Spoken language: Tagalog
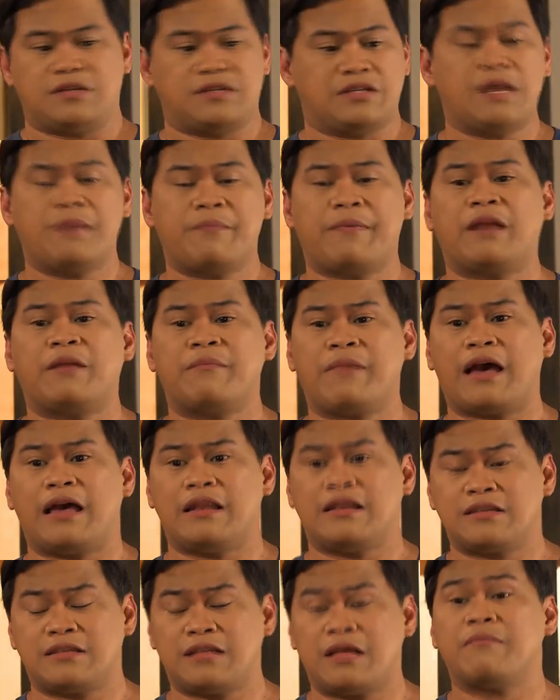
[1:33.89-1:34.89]
O sige, para
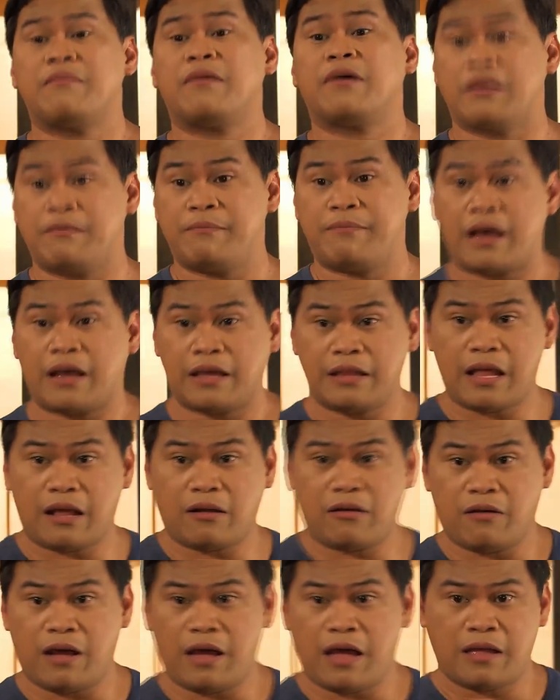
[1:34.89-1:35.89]
makalis na tayo, mag-impake na
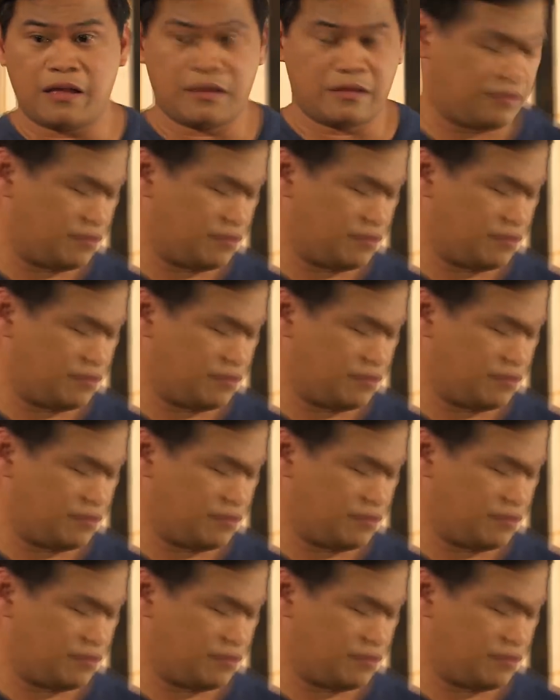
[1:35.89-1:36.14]
ako, ha?